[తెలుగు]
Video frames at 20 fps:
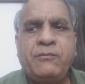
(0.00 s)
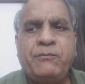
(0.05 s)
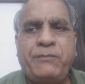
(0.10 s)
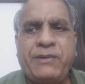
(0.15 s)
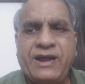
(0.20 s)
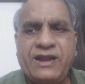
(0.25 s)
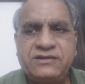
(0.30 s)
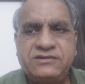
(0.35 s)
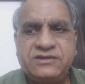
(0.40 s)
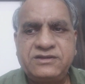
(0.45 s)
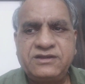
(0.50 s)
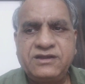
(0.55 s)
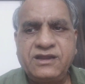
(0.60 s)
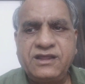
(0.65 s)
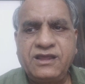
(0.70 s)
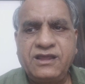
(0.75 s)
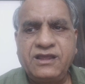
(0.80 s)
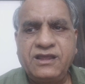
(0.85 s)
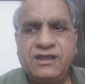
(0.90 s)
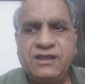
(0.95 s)

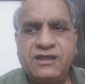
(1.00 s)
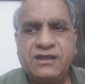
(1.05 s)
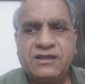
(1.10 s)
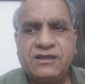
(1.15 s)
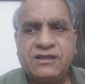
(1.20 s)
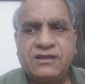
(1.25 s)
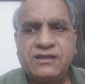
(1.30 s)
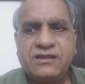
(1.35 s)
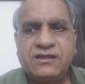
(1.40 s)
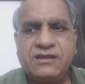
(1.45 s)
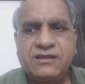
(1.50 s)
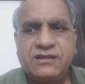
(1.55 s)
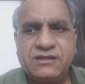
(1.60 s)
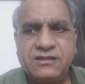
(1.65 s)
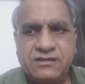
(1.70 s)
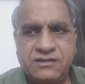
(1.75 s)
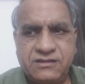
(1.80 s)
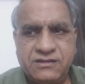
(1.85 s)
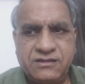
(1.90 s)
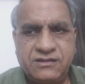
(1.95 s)
పాట్నా
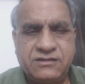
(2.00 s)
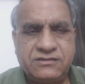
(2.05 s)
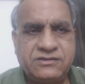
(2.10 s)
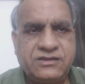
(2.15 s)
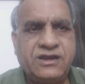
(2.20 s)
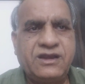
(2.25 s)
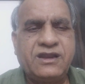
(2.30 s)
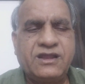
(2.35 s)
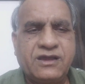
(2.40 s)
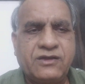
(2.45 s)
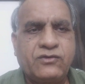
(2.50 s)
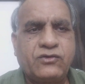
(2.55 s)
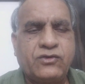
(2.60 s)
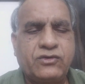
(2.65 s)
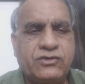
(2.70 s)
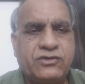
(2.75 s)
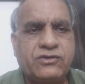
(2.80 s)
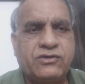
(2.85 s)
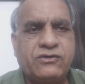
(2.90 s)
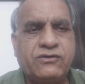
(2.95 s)
జిల్లా
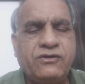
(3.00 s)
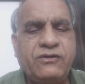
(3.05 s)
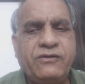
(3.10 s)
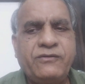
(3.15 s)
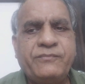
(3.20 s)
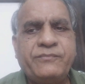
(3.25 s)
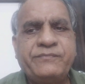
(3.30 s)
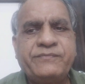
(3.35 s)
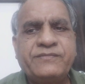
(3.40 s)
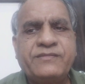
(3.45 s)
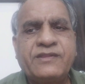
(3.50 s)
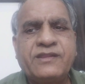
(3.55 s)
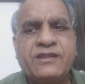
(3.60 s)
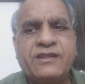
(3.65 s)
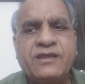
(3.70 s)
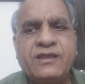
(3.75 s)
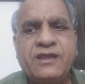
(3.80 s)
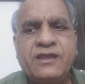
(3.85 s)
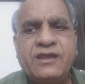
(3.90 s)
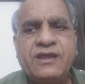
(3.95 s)
కోర్టులో
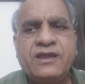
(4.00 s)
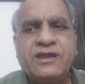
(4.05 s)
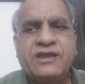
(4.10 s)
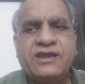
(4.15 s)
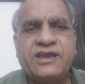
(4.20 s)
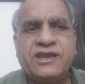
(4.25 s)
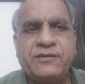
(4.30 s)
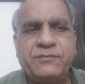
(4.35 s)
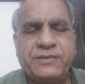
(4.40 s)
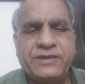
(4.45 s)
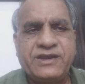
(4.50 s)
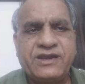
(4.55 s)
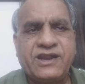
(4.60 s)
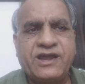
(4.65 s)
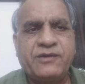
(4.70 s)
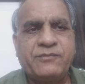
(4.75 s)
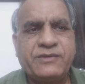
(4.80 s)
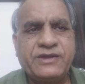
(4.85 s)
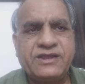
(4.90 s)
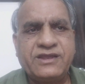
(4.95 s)
కేపీ
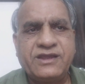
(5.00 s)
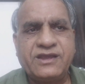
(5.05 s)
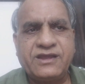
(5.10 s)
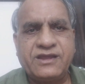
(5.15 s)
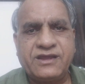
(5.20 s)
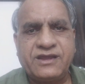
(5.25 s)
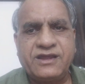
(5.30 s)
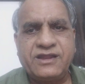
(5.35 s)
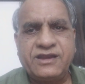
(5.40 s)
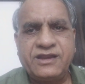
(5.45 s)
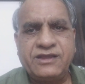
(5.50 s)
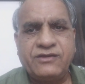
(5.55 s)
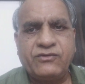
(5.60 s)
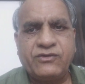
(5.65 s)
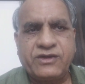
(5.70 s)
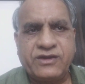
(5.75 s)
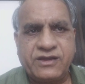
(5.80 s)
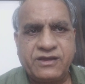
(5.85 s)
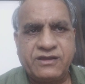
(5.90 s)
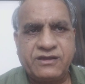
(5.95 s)
రామయ్య అనే
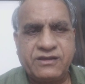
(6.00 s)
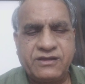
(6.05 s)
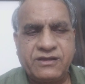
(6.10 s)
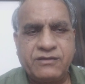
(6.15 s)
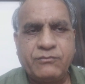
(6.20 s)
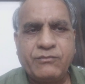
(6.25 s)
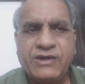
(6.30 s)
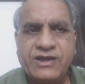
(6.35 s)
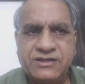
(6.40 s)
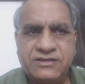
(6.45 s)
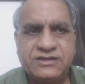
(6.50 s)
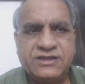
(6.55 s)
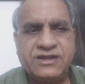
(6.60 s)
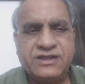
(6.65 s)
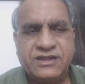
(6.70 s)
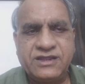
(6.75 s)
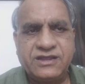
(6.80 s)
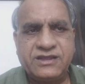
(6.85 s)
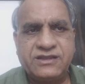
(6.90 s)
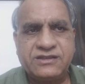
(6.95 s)
ఒక మాజీ
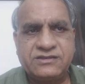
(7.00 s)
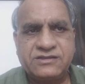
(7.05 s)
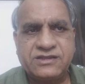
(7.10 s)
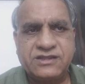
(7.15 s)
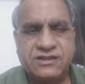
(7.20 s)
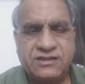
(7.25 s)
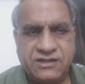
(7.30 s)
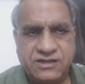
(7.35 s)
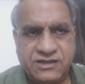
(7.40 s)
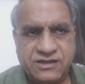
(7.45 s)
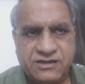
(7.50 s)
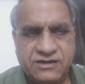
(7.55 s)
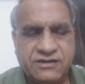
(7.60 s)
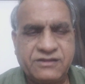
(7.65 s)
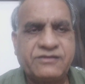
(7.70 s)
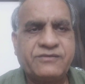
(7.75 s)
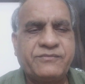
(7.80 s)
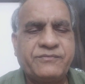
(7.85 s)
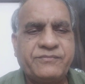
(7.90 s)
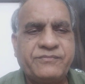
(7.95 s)
ఐఏఎస్ అధికారి
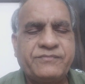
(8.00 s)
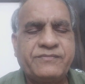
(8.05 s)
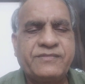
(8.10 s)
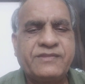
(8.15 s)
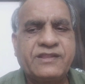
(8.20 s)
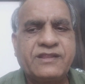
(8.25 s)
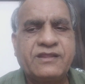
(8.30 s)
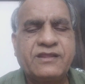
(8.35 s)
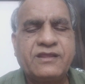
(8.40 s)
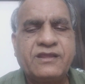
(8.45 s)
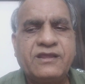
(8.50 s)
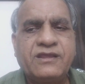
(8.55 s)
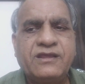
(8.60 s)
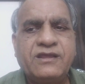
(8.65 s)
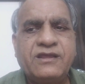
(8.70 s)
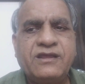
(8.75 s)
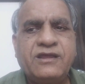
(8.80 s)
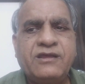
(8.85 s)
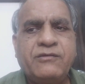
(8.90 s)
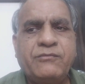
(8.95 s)

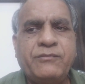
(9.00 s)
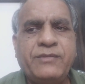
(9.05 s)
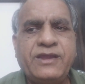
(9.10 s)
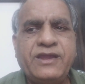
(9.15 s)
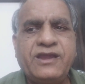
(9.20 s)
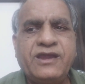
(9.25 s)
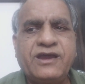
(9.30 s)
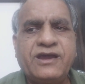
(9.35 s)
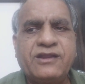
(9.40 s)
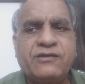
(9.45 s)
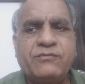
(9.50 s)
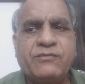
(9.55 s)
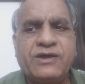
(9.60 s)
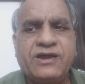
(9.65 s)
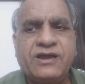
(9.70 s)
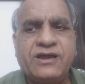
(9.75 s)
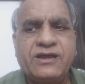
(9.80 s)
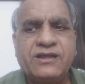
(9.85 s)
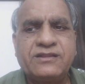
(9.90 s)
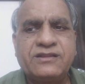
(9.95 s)
బీహార్
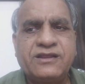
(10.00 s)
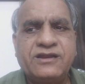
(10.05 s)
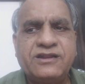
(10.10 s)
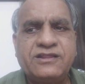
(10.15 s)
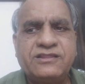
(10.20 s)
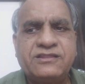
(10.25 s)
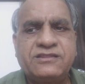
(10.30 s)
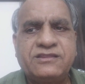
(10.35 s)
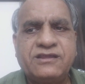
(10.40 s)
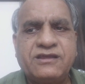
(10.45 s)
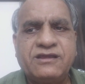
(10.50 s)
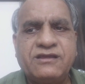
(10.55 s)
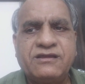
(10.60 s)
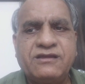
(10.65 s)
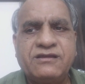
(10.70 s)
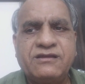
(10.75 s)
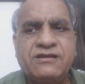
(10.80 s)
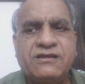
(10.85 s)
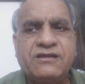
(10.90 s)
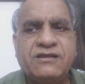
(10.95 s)
మహాదళిత
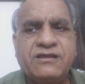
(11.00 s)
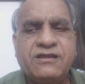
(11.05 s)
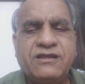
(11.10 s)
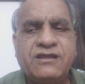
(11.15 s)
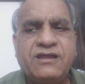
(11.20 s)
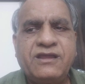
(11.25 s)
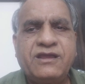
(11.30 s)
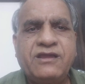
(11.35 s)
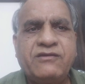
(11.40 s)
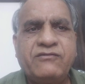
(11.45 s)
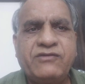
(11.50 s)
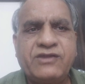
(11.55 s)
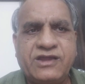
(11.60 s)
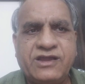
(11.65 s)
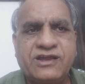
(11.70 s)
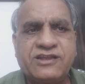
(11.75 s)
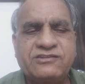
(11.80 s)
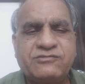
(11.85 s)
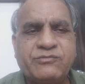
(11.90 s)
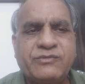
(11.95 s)

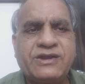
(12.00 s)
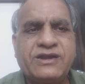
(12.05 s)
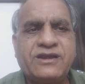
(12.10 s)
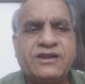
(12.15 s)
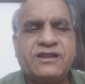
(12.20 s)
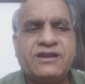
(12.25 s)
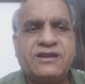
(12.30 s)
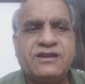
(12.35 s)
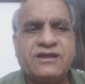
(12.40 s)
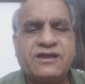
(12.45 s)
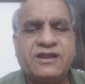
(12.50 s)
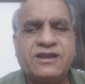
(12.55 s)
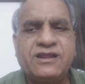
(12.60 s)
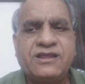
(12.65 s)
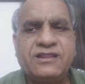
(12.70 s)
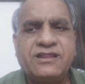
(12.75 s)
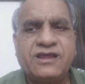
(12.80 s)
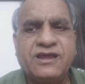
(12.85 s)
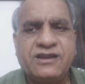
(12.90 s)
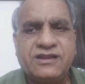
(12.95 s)
వికాస్ మండల్ అనే
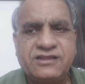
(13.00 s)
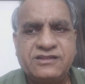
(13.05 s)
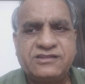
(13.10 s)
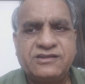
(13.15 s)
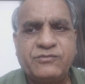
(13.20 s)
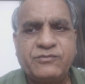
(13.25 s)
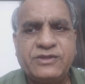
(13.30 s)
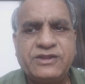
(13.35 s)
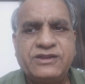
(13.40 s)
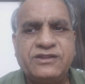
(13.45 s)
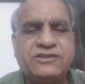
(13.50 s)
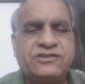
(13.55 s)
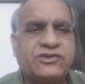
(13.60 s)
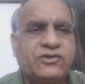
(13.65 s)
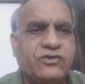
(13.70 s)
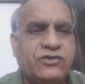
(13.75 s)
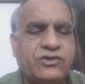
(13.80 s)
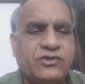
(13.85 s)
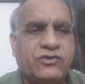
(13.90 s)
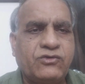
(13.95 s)
దానికి సంబంధించి
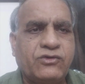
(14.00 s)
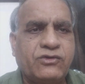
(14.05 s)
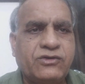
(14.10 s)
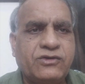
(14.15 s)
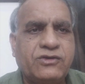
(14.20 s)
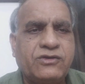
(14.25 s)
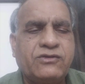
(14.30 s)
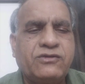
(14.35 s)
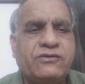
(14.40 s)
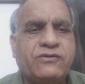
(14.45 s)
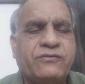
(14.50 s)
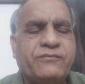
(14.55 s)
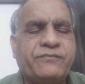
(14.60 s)
కొన్ని కోర్టులు